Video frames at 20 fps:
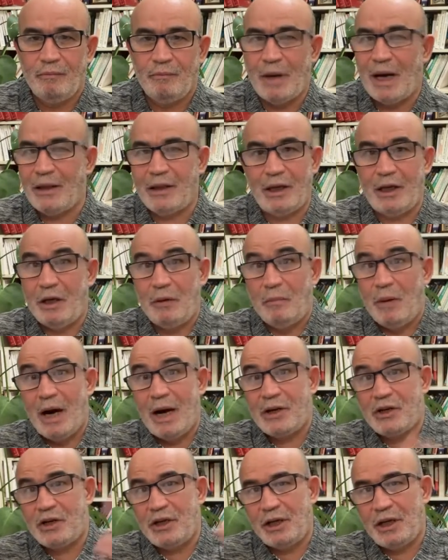بعض
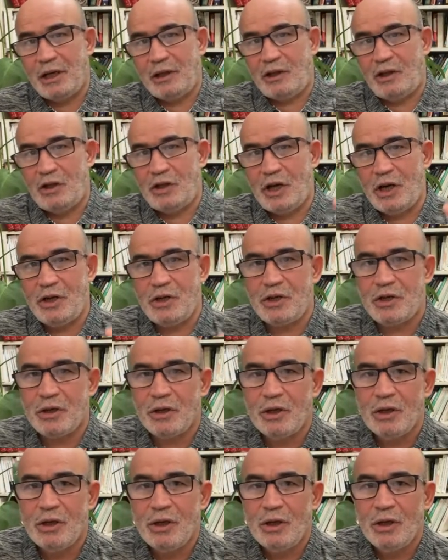كبار جنرالات
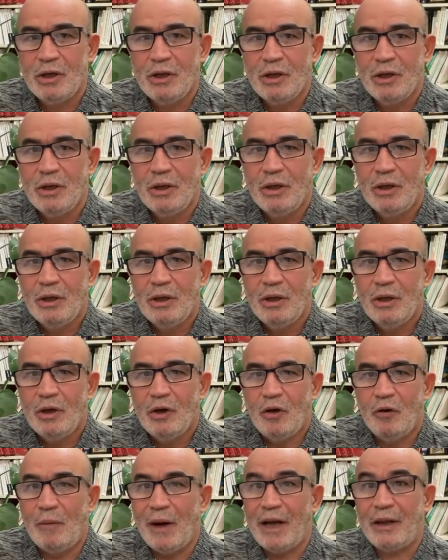الجيش
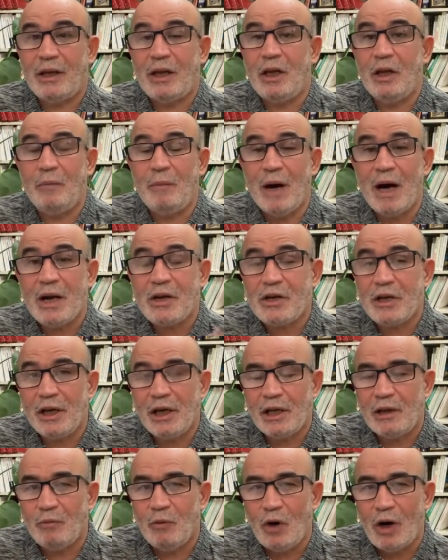وبعض كبار
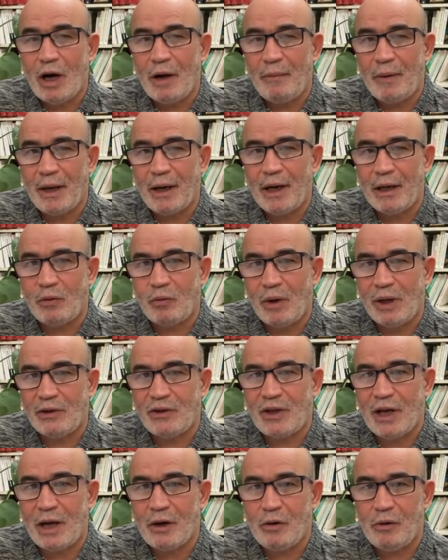جنرالات المخابرات
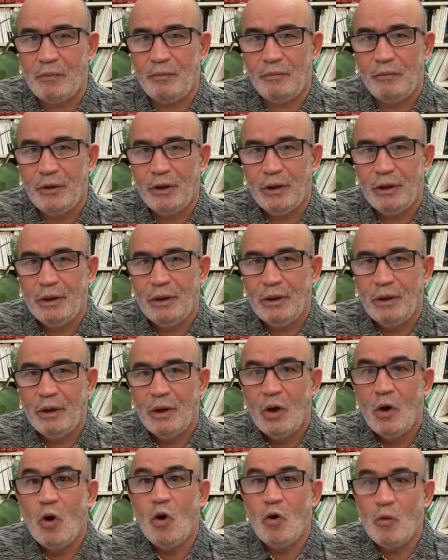وأنصارهم
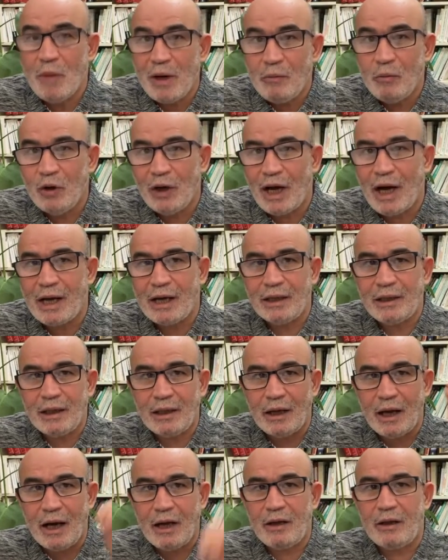هما
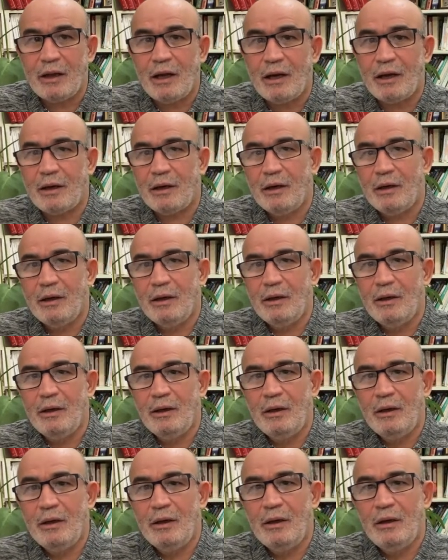المنخرطين أكثر
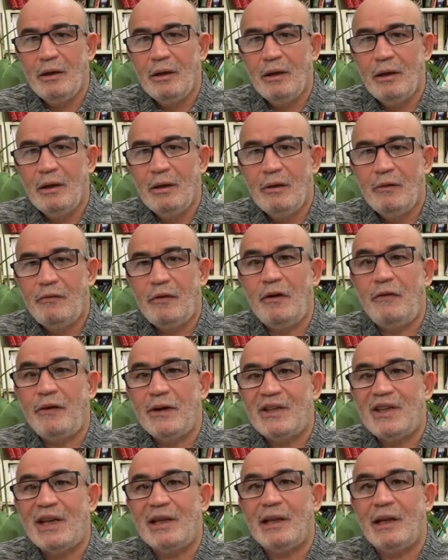في
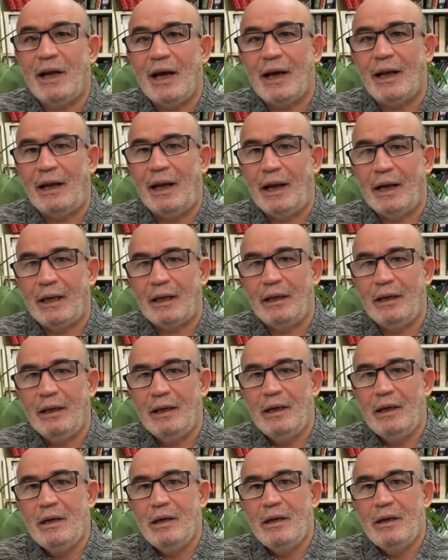الفساد الأخلاقي
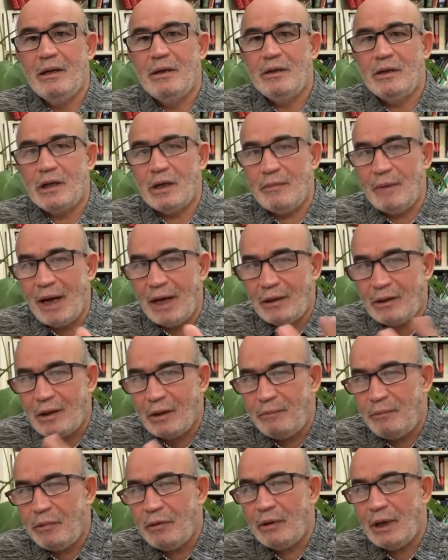جماعة
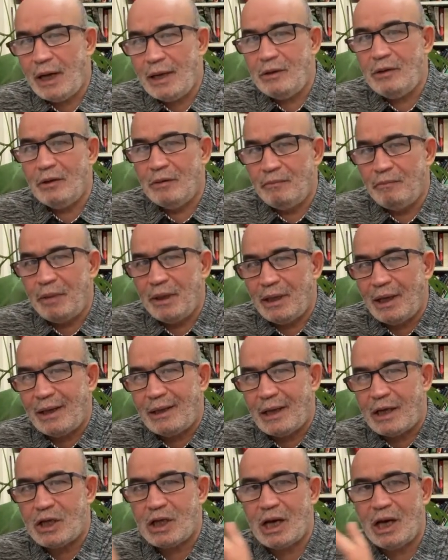تبون عندهم
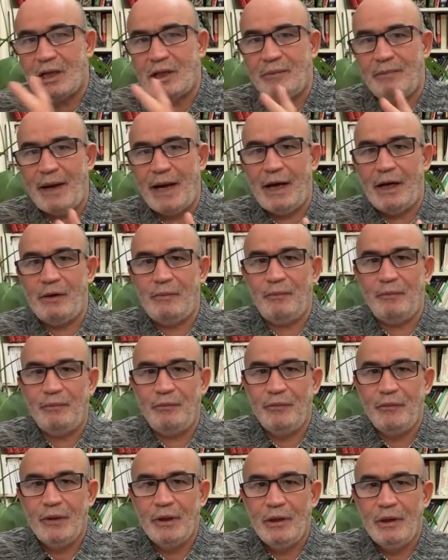بضعة أشخاص معاهم
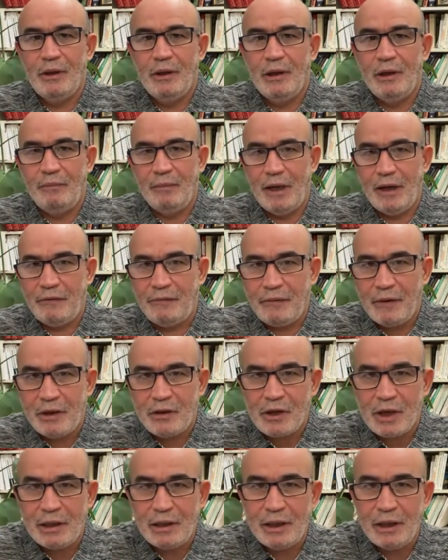
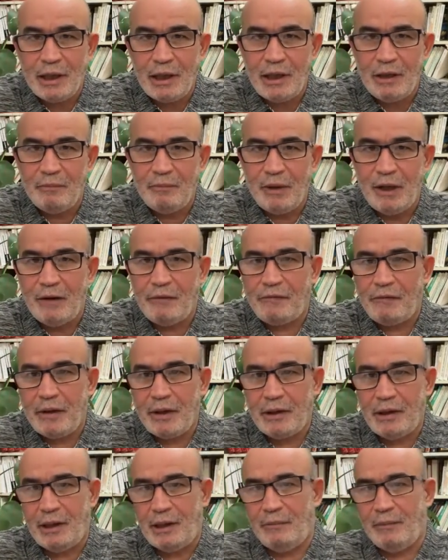الملفات شادين عليهم
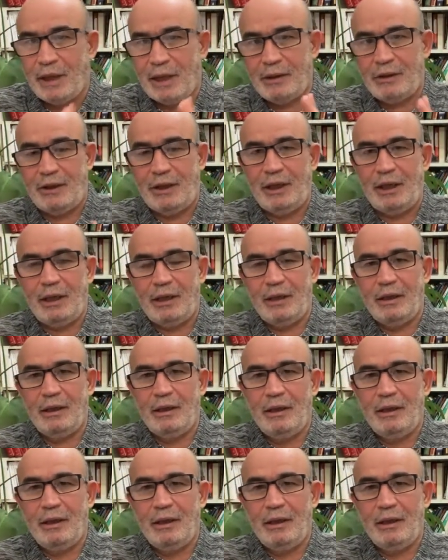ملفات الإماراتيين